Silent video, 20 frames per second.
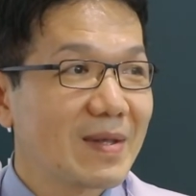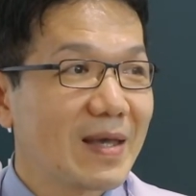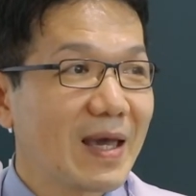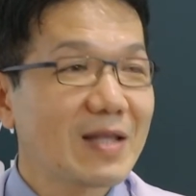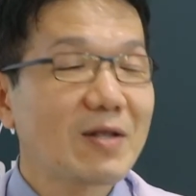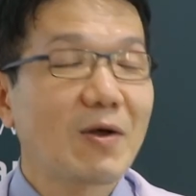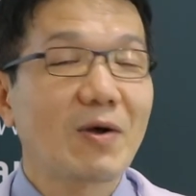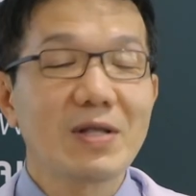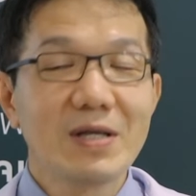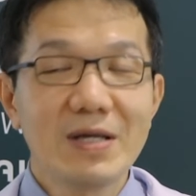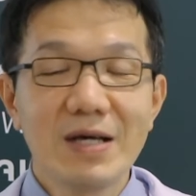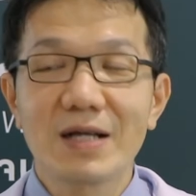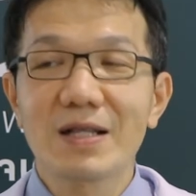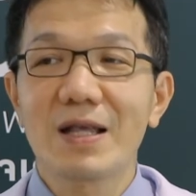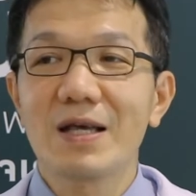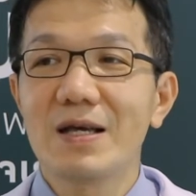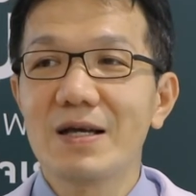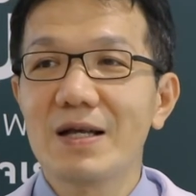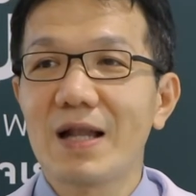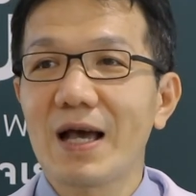ไอตอนเฮือก
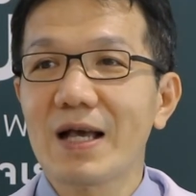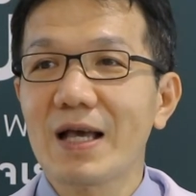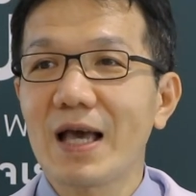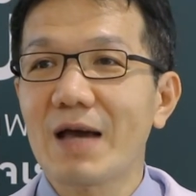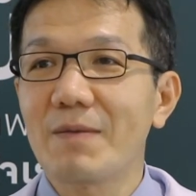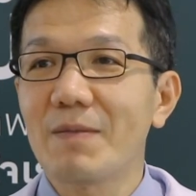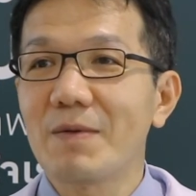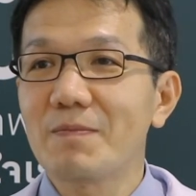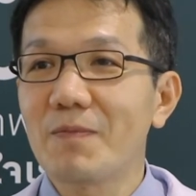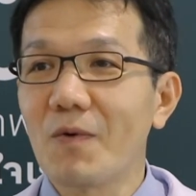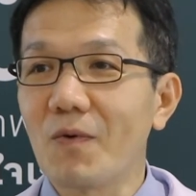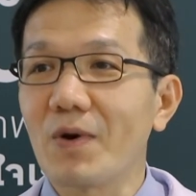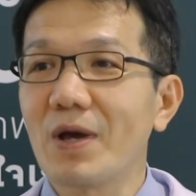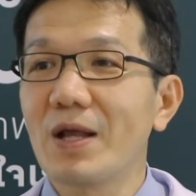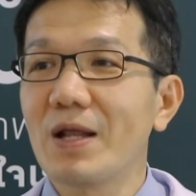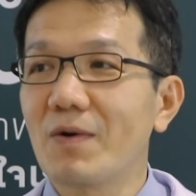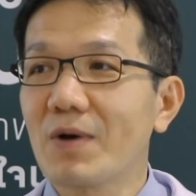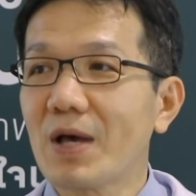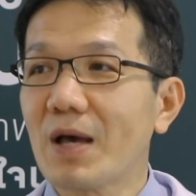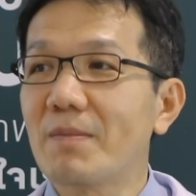นั่นคือร่างกายมันปลุก
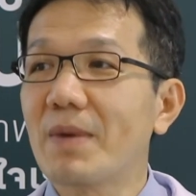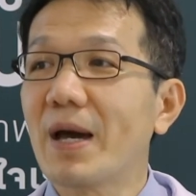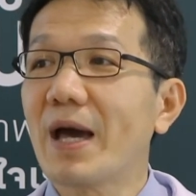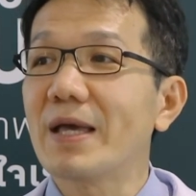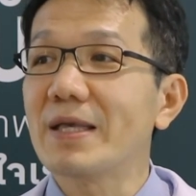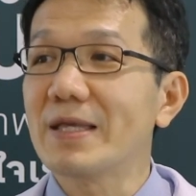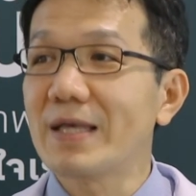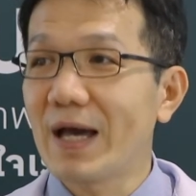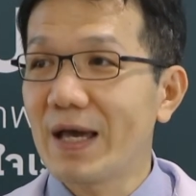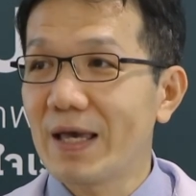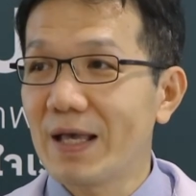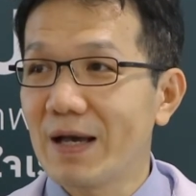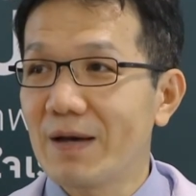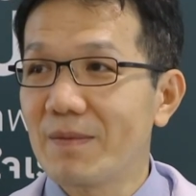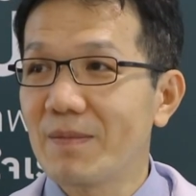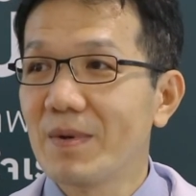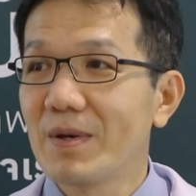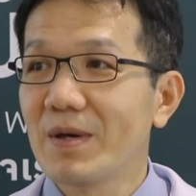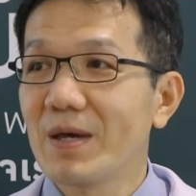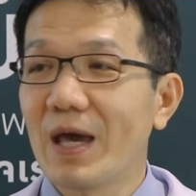ให้เรากลับมาหายใจครับ